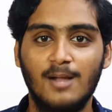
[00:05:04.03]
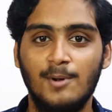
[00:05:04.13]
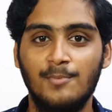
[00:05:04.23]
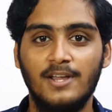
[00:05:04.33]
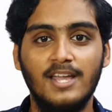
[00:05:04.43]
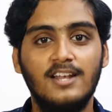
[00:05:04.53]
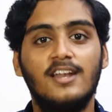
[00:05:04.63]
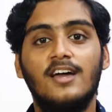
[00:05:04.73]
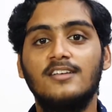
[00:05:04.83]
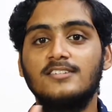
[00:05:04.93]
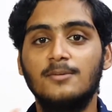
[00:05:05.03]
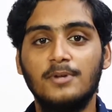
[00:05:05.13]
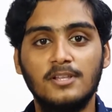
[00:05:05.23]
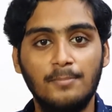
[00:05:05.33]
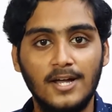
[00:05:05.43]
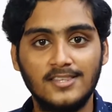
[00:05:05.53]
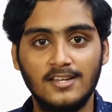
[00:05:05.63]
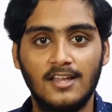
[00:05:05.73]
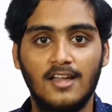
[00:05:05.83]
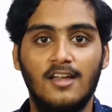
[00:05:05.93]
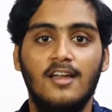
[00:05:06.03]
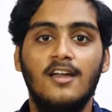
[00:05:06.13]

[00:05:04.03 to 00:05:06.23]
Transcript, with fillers: கமெண்ட் பண்ணுங்கள் இல்லை நான் சில பேர் இதை பார்த்துருக்கேன்